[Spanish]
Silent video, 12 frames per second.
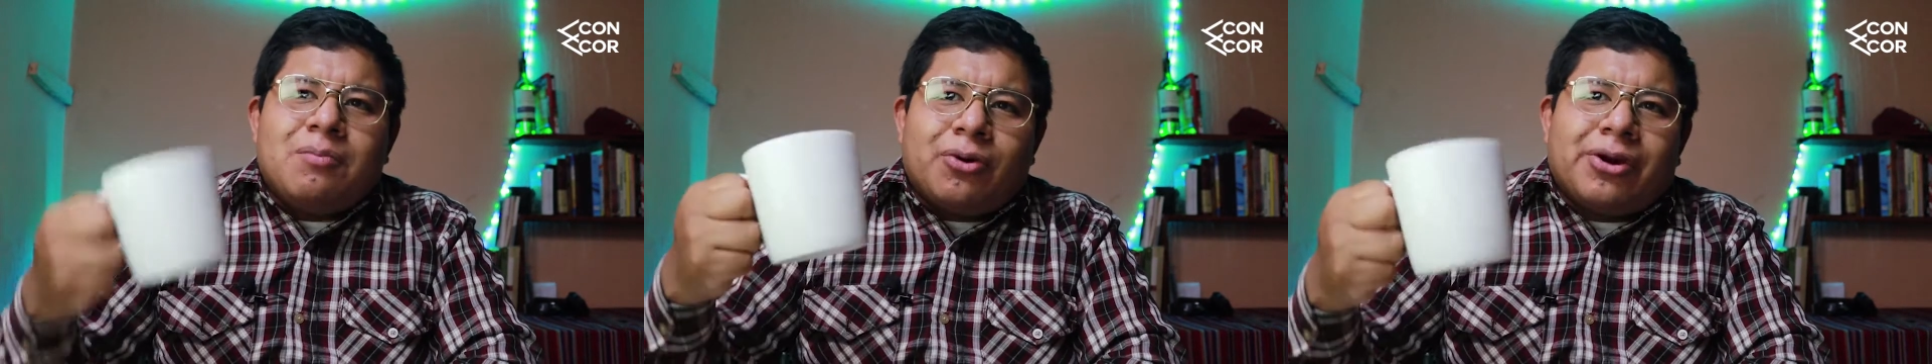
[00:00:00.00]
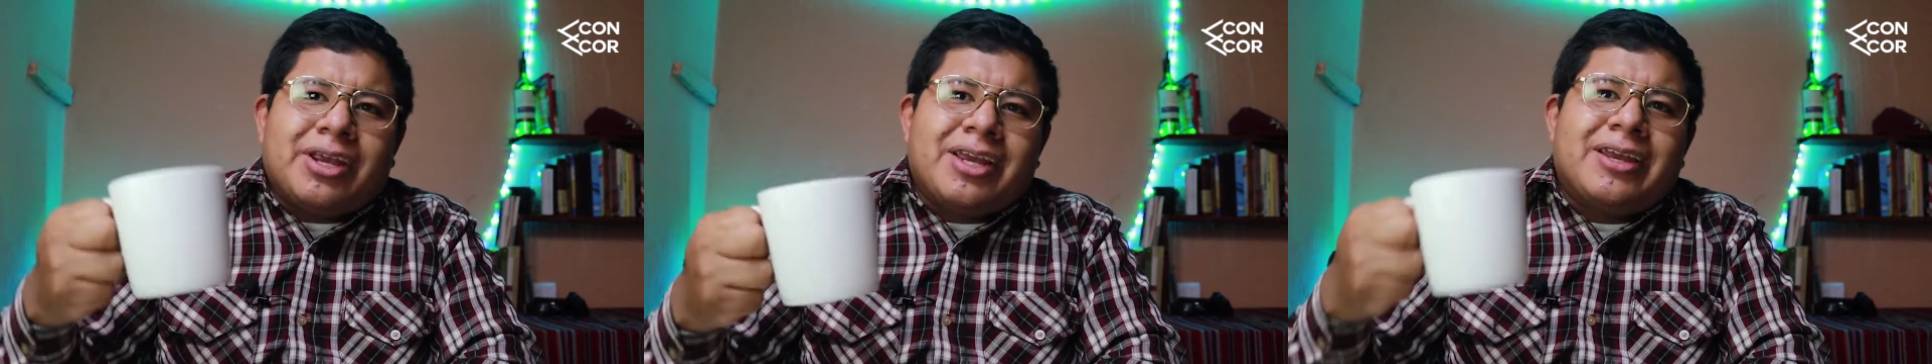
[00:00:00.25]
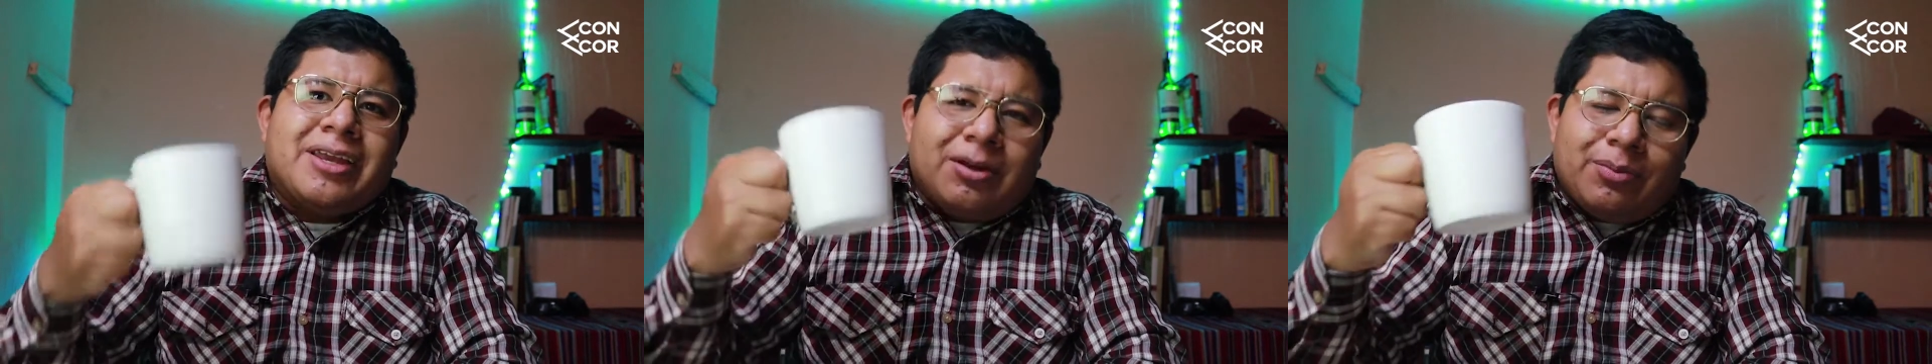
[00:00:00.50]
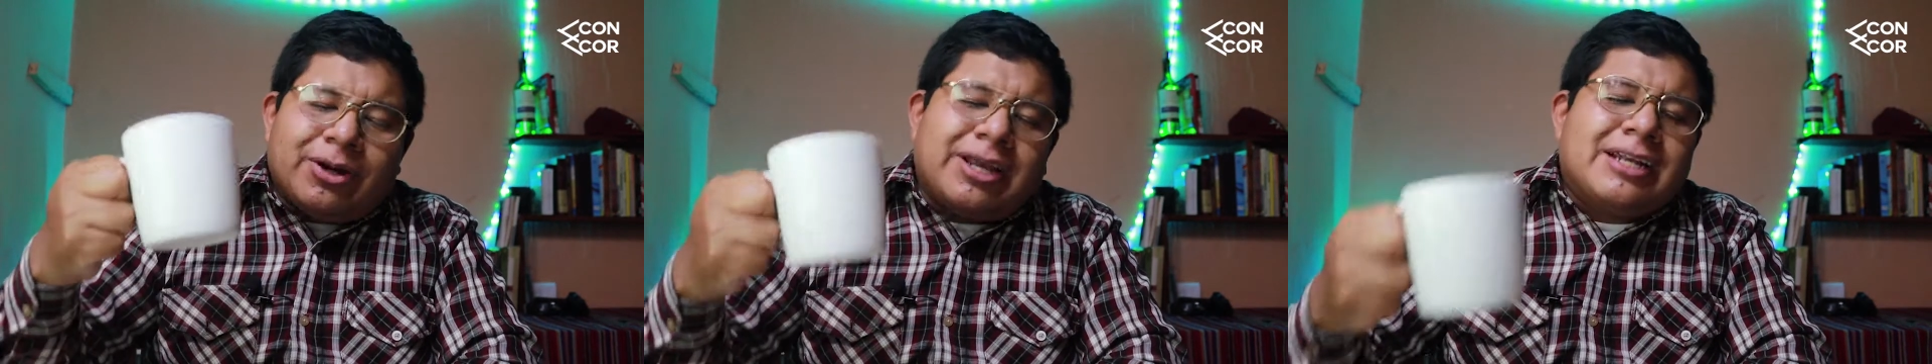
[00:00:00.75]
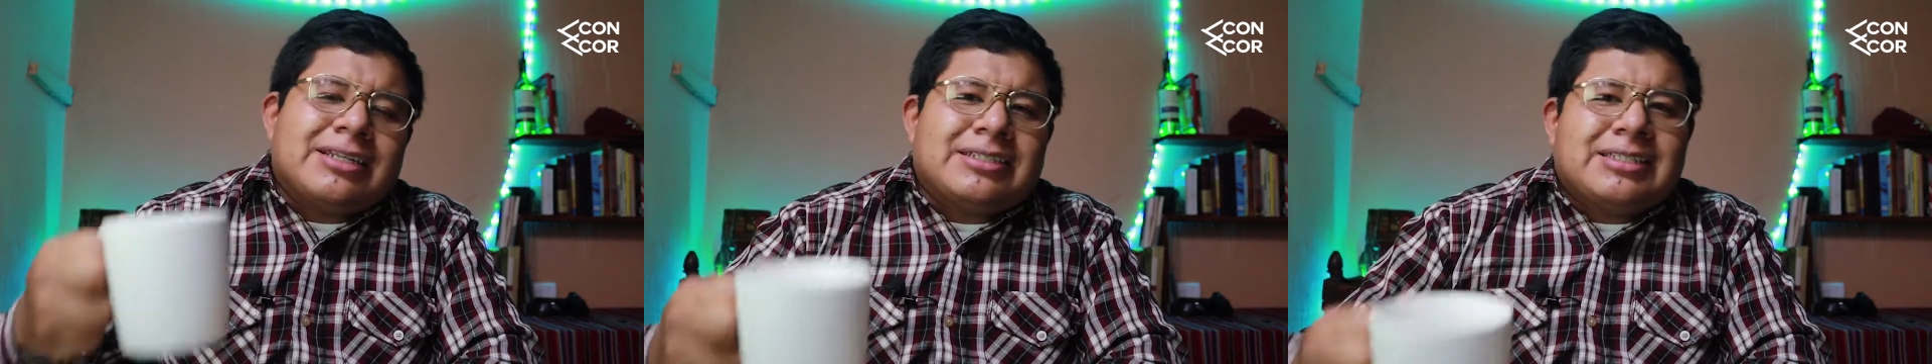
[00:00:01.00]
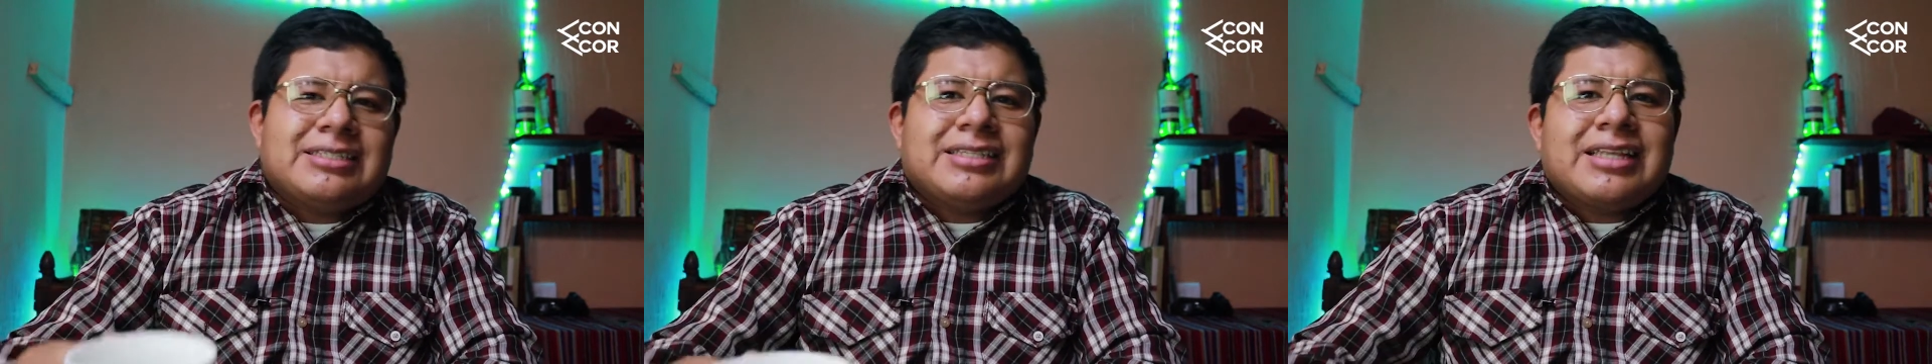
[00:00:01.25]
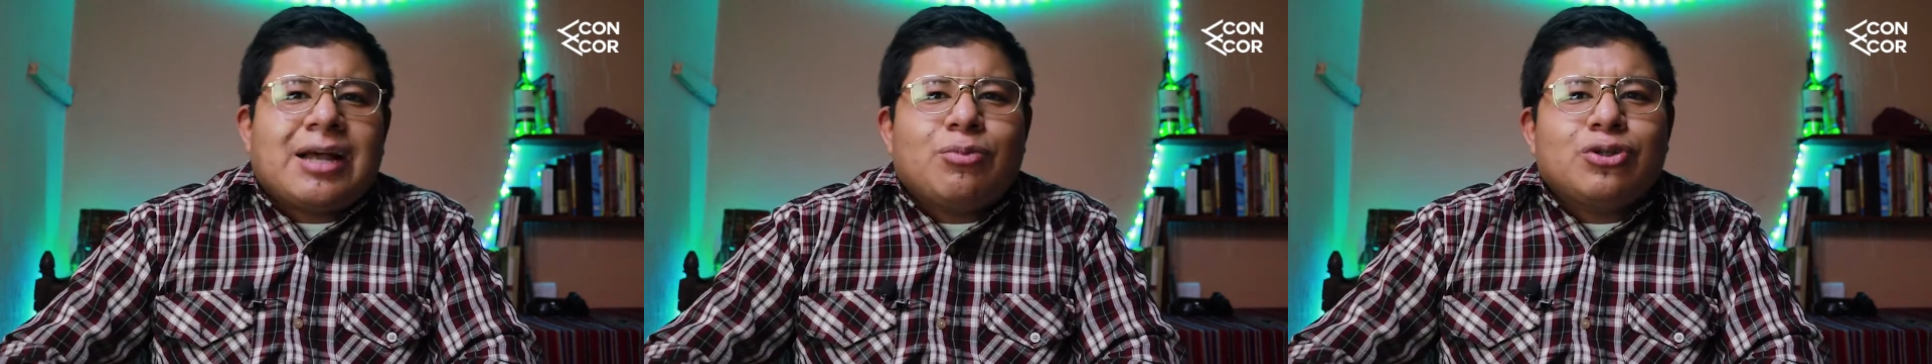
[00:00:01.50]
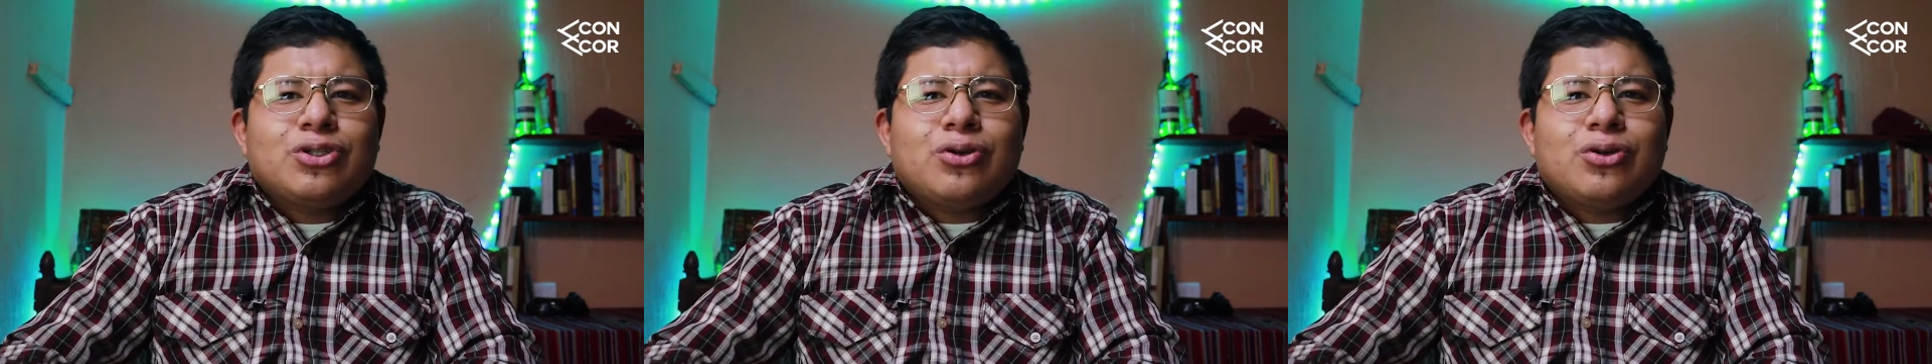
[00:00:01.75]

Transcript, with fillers: ¿Por qué? Porque necesitamos